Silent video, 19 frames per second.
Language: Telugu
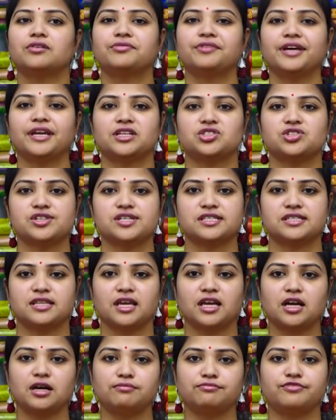వేర్ చేస్తే
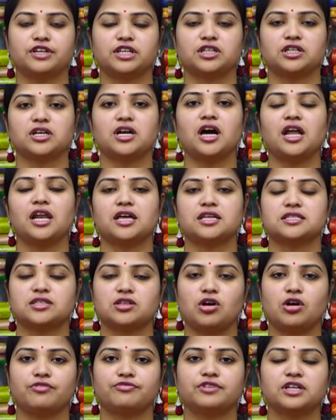కంఫర్ట్గా అలా
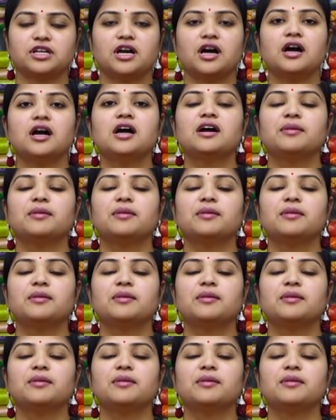సాఫ్ట్గా